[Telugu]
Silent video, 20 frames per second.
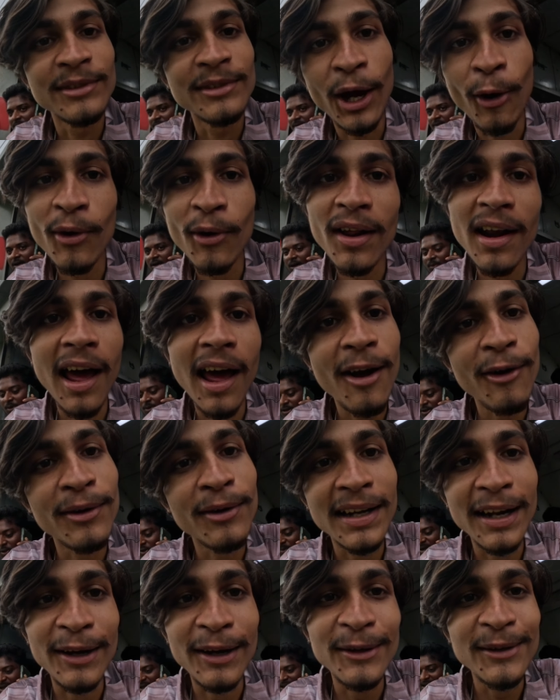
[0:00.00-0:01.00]
ఎవడో
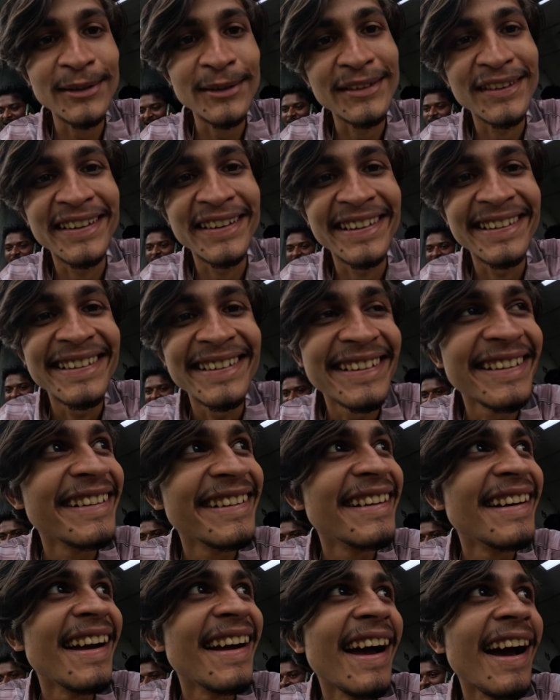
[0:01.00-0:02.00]
లాగుంటాడు
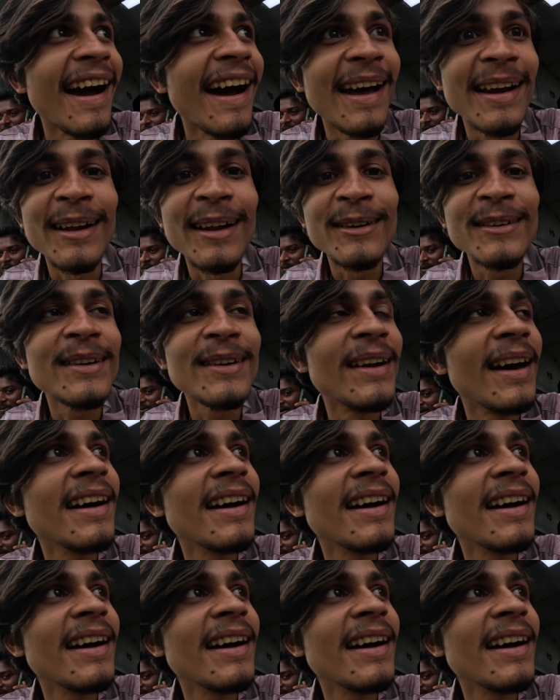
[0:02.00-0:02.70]
అని అనుకున్నా